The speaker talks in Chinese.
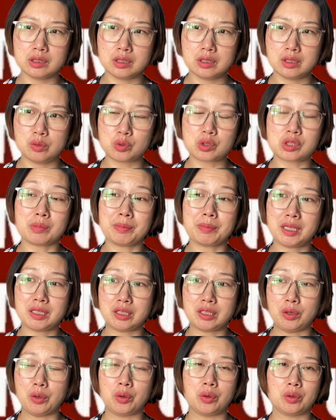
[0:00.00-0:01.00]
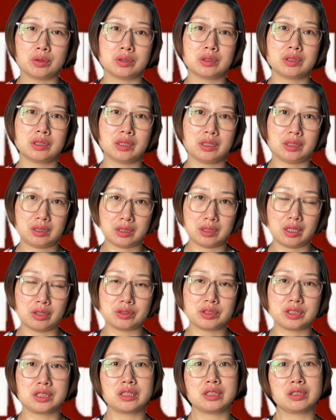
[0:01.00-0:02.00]
我身边也有
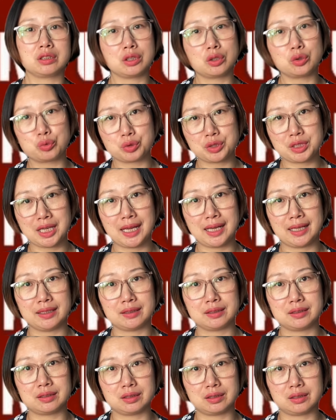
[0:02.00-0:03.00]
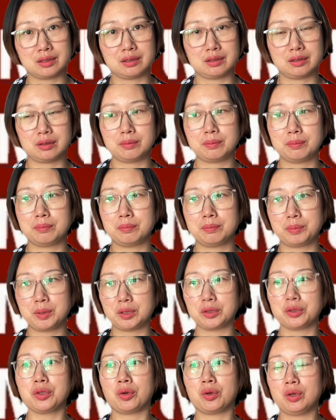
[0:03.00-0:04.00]
好几个得乳腺癌的
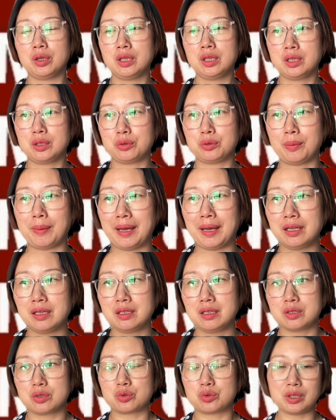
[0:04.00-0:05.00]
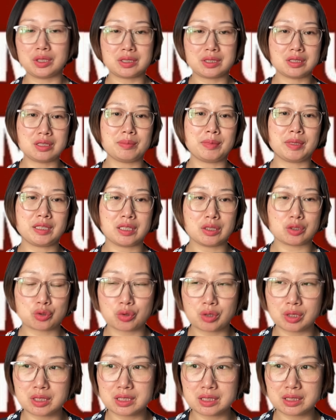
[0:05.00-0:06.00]
朋友。对吧？所以这里面也
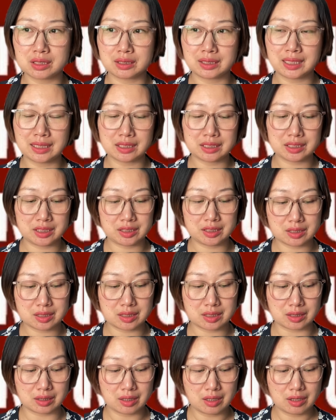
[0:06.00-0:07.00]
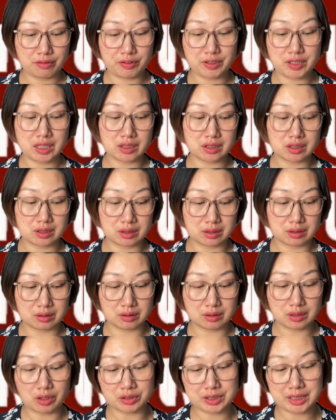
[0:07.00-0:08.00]
说了，这个他的妻子非常的
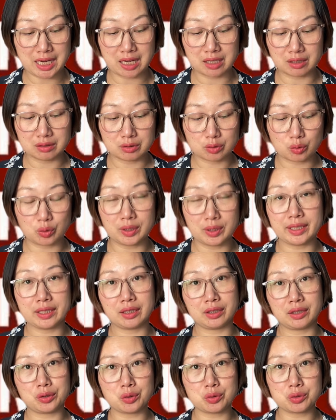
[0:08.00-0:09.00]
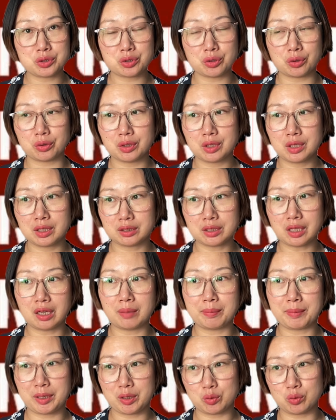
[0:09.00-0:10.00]
要强，国内很优秀，到
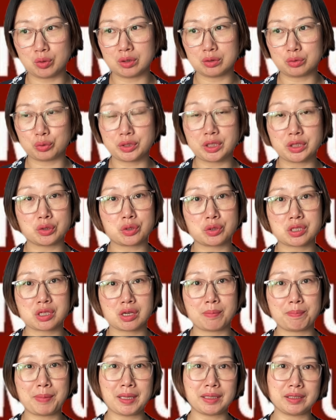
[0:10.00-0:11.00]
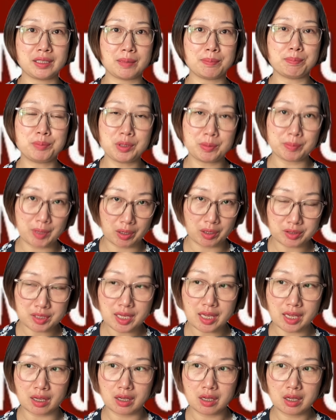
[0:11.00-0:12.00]
了美国读研究生半天毕不了
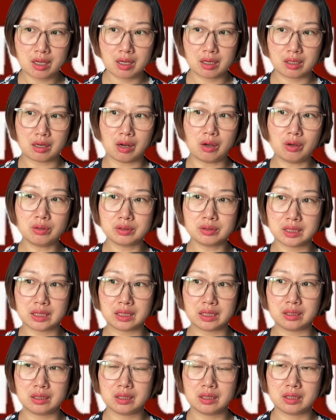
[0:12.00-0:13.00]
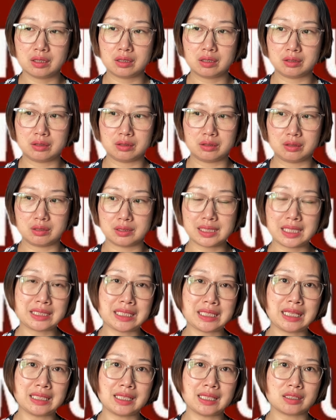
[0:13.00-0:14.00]
业，然后呢，嗯，在
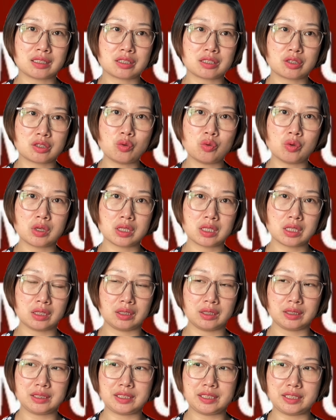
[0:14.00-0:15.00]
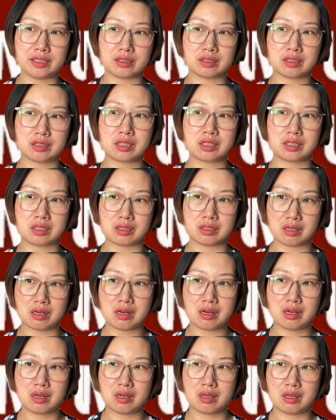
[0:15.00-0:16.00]
加拿大的生活可能也是
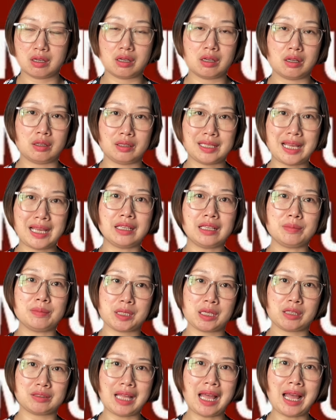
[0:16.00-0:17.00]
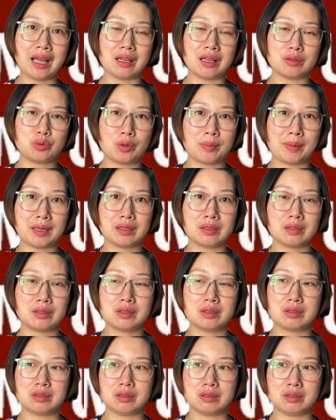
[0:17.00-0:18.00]
呃压力比较大，对吧？
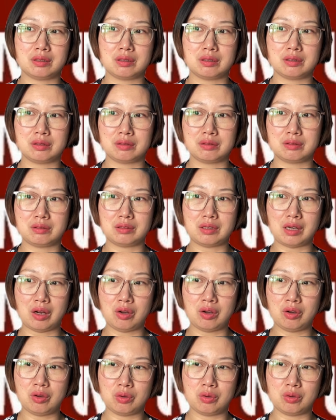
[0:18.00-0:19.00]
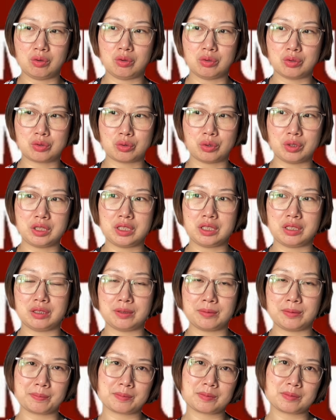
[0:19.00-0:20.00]
嗯，然后所
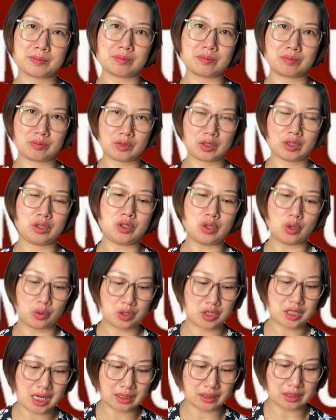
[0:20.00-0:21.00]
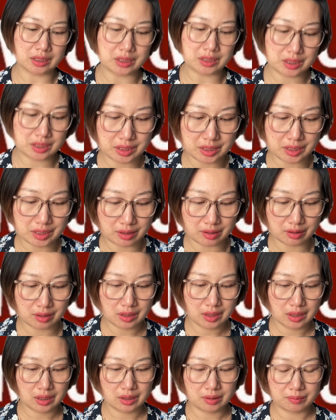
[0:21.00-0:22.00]
以有这样的一些
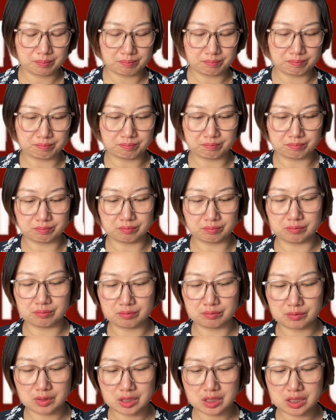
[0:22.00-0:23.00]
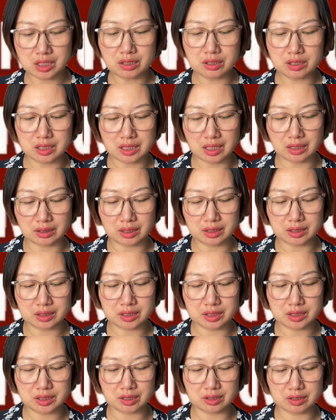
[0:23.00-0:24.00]
嗯身体上的一
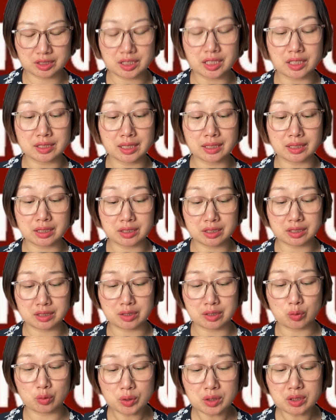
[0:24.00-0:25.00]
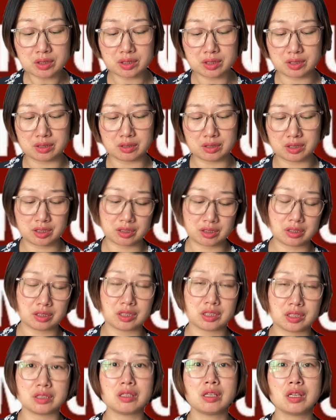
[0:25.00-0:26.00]
些潜在的一些问题，其实
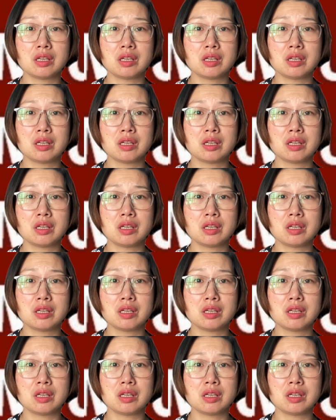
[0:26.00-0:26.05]
已经